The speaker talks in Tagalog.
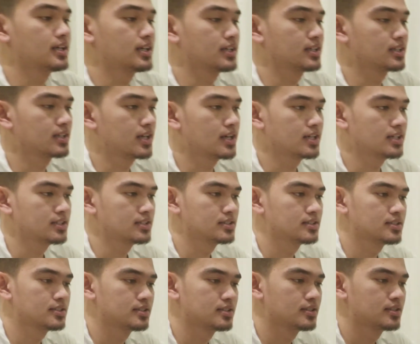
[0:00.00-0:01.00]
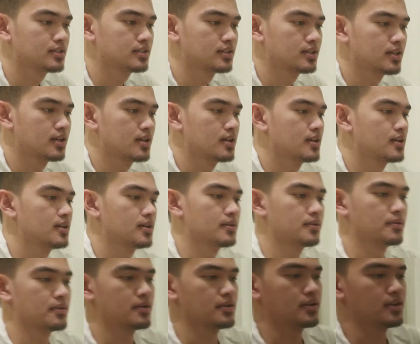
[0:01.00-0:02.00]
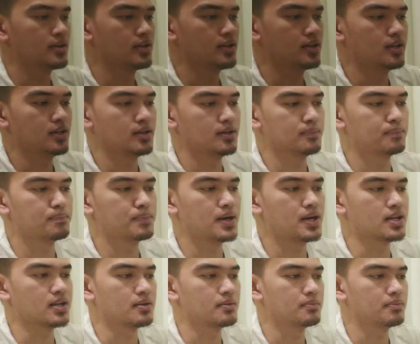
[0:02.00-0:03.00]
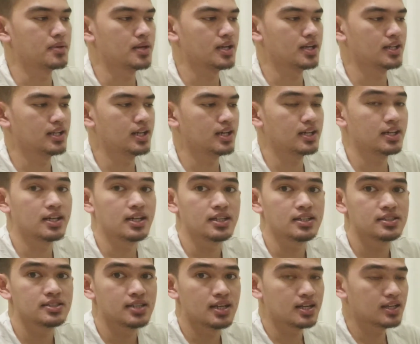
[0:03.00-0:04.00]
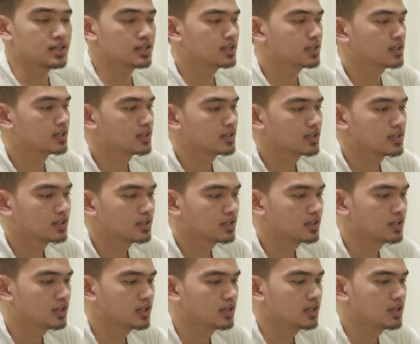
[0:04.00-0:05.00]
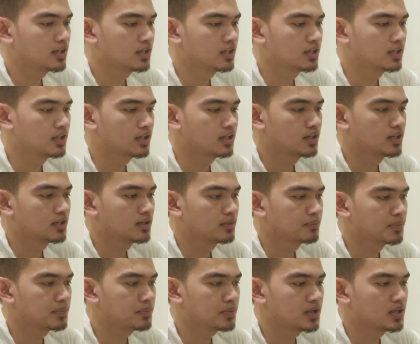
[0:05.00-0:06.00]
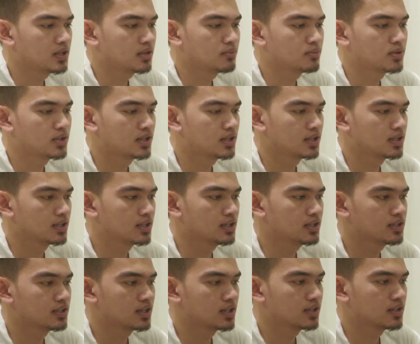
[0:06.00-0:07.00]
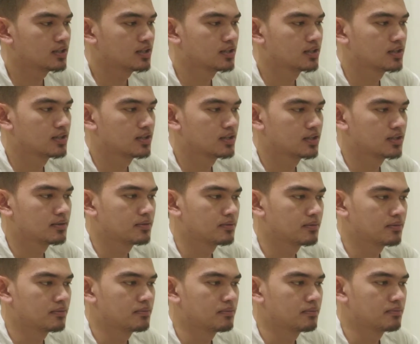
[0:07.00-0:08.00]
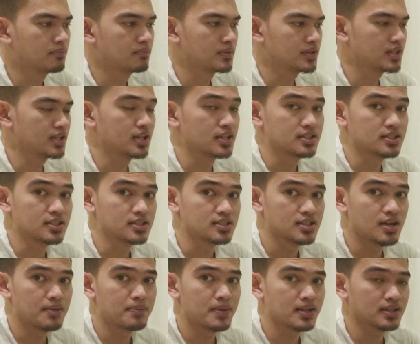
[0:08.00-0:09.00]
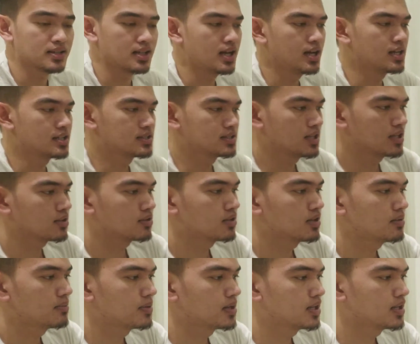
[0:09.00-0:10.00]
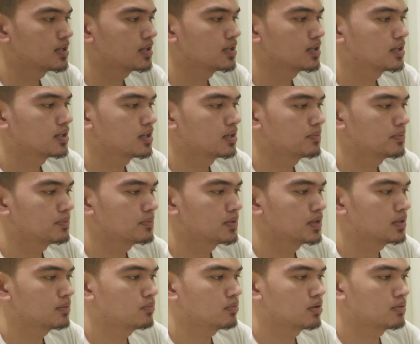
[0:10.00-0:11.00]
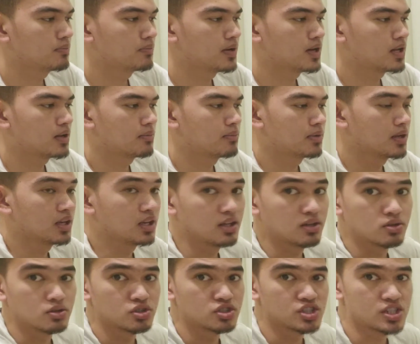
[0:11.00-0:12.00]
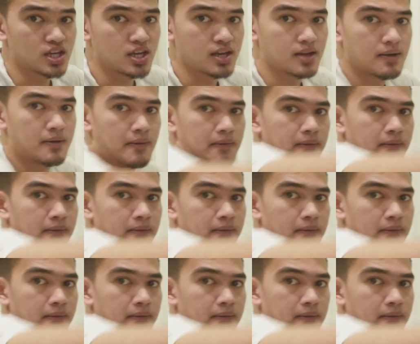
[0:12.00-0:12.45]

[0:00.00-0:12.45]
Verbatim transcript: lang yan guys. I, eh, para mailak yan dyan, ipihit mo lang ganyan matigas na siya pang taas. Ito naman, ibibihit mo para maikot siya.